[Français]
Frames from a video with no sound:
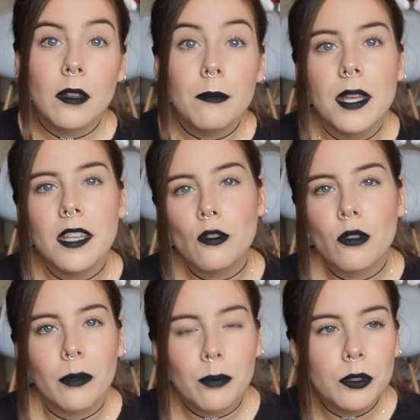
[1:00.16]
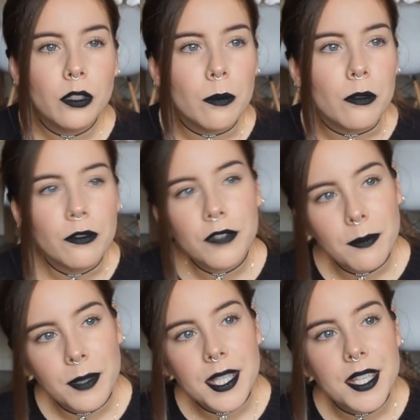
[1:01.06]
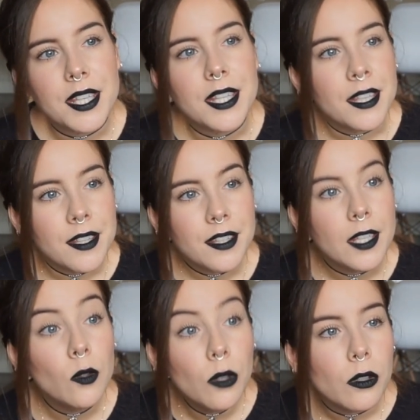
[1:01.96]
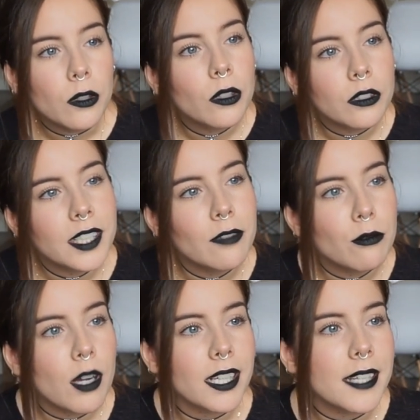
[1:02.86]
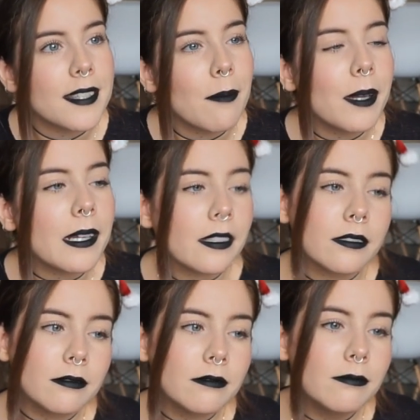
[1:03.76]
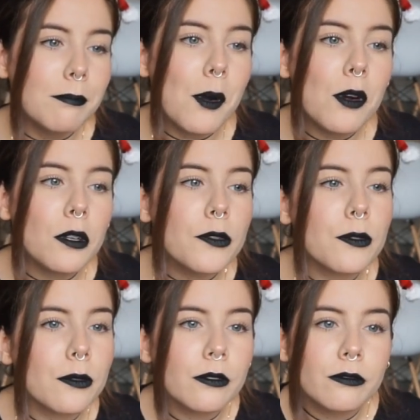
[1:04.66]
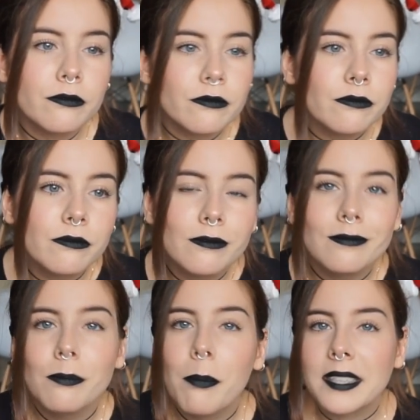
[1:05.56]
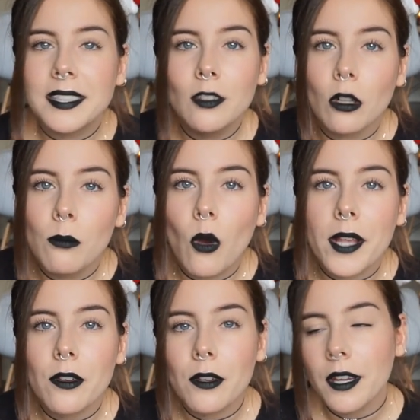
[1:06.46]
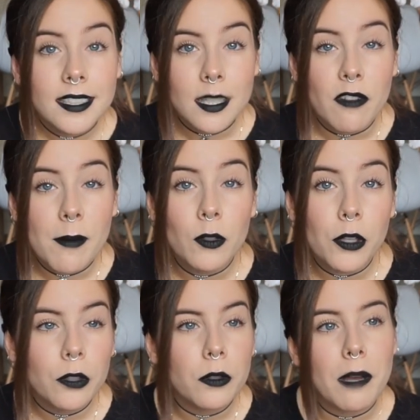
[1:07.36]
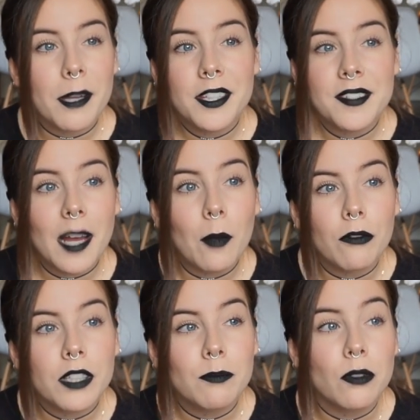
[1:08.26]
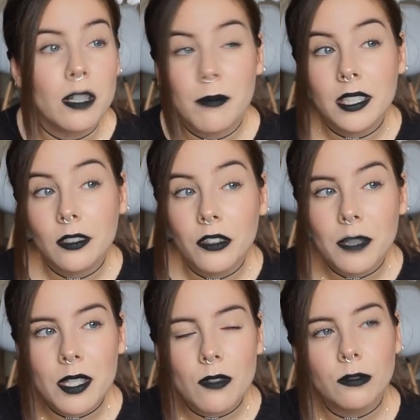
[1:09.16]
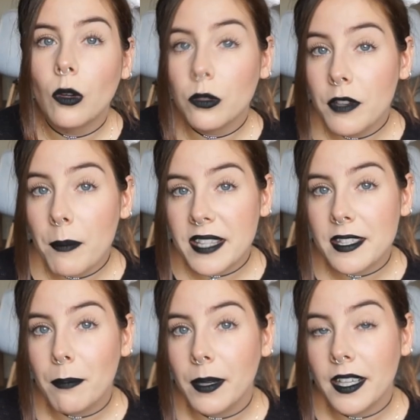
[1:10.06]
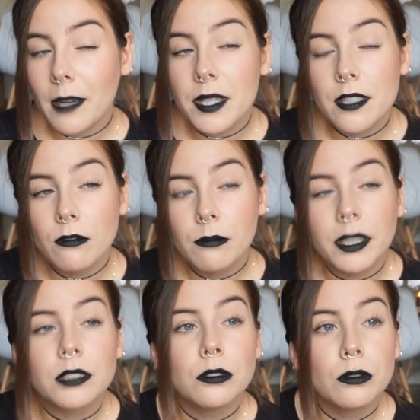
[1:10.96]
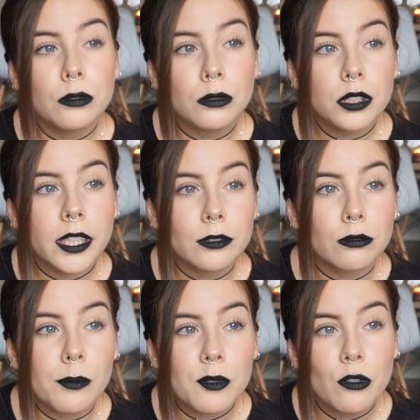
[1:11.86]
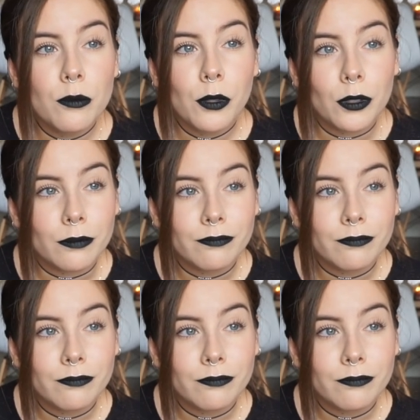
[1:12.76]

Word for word: mais je suis un peu comme Phoebe qui, hurle quand elle voit que les sapins morts sont passés dans le broyeur. Ça me fait mal au cœur qu'on abatte des arbres en fait pour les mettre dans des maisons. On ne fait pas de sapin à la maison parce que nos deux chats sont absolument